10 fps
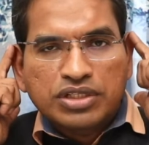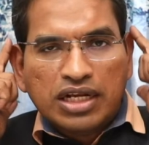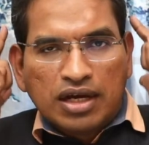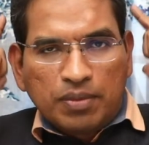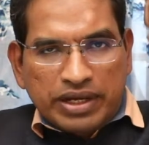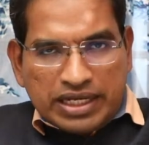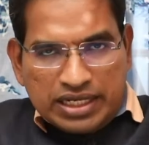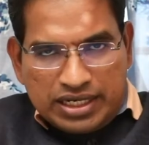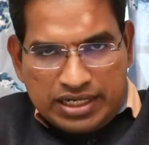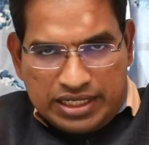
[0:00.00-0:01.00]
నుంచి ఇలా పైకి
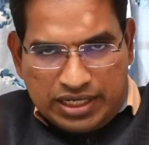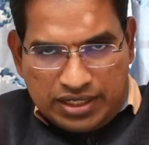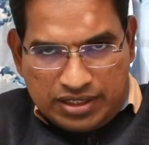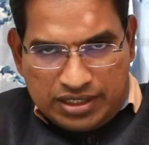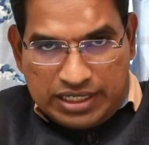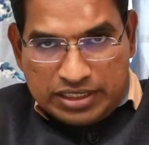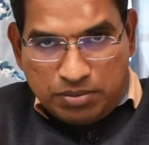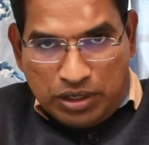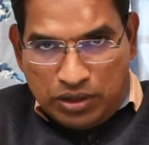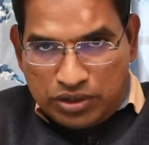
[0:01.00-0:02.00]
వెళ్ళండి ఇక్కడ ఏదైతే
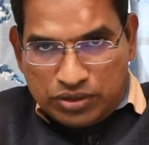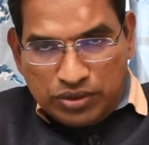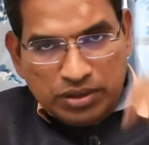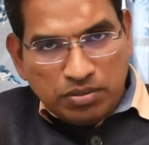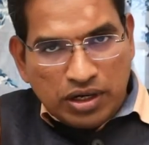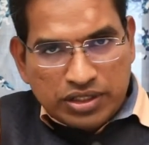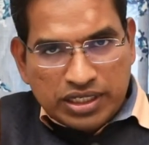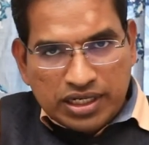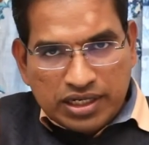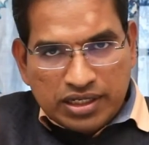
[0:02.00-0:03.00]
మాడు ఉంటుందో ఈ మాడు
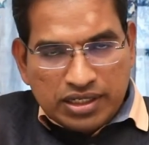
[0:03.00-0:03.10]
దగ్గర